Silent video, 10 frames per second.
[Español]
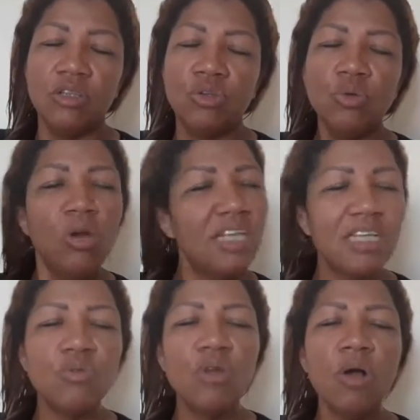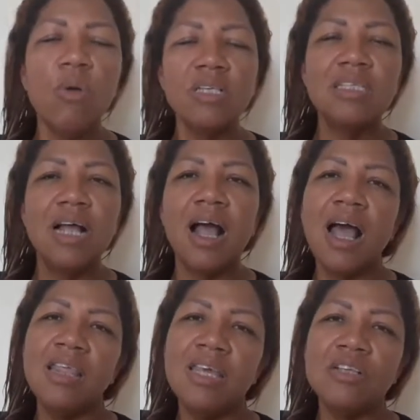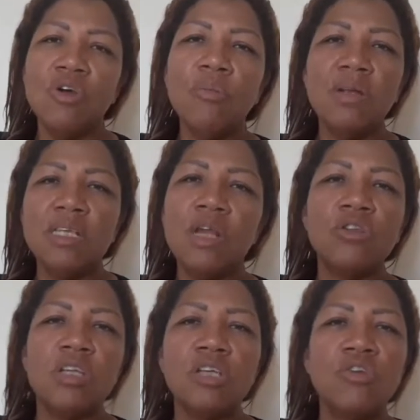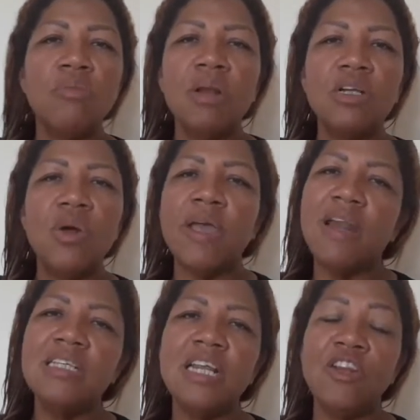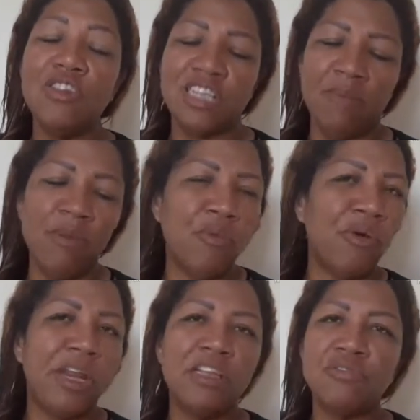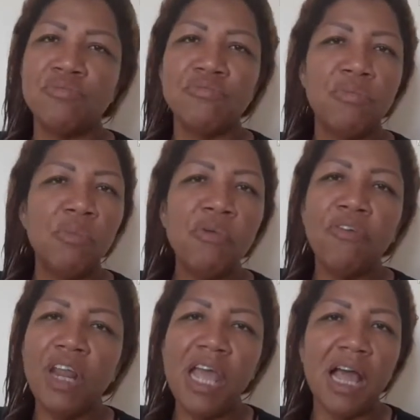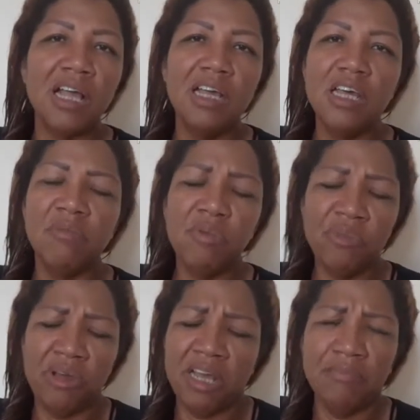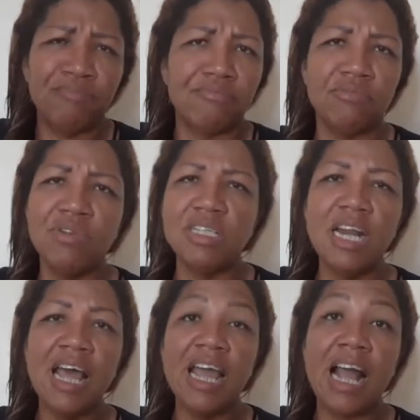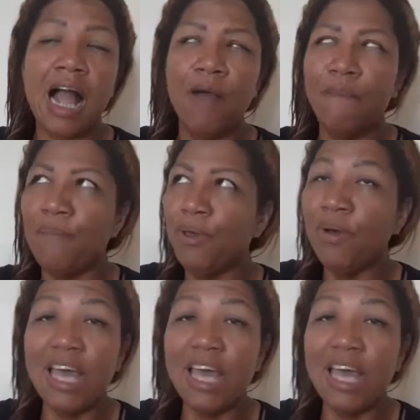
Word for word: Tú le haces una encuesta a 10 hombres y de los 10 hombres lo que van a decir es, no, es que mi mujer es muy fría, mi mujer no hace nada, en cambio